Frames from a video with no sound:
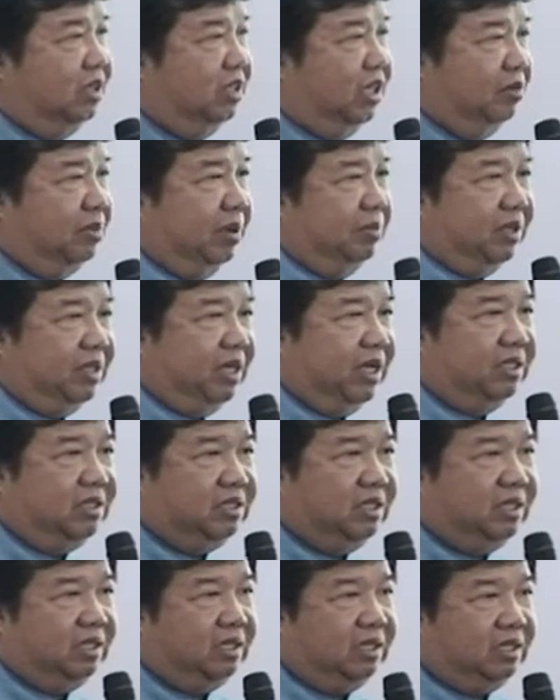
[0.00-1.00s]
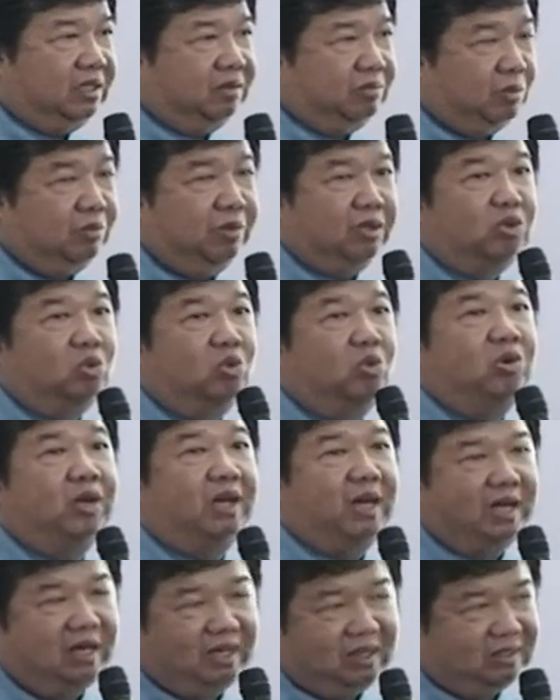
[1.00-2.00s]
ยังเป็นประเทศที่ผมเพิ่งดู
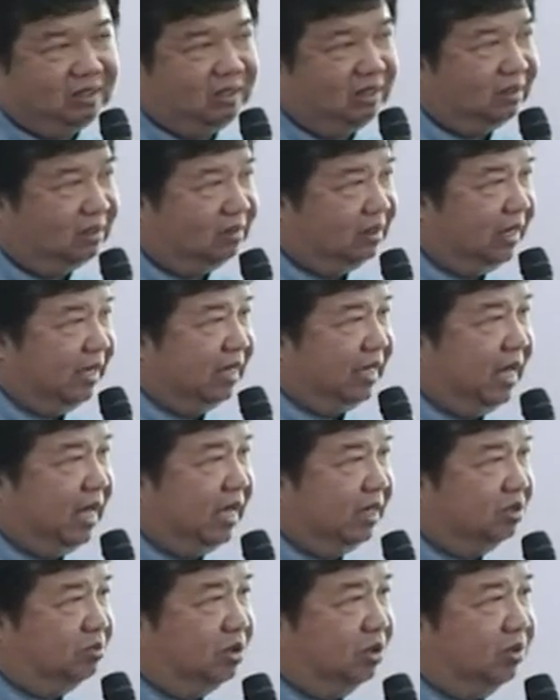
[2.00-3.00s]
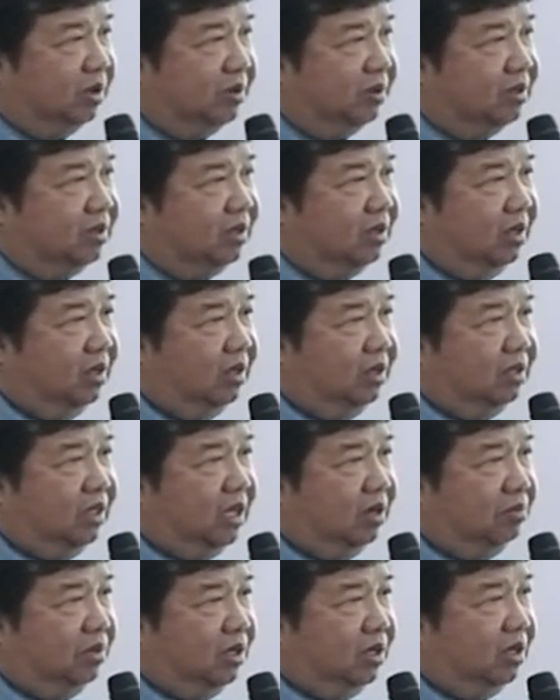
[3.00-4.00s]
นะฮะรายการก็บอกว่า
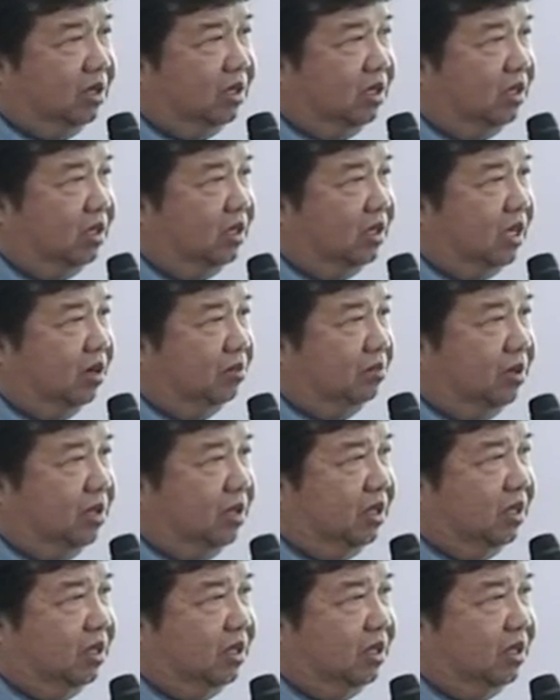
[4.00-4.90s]
ยังมียังมี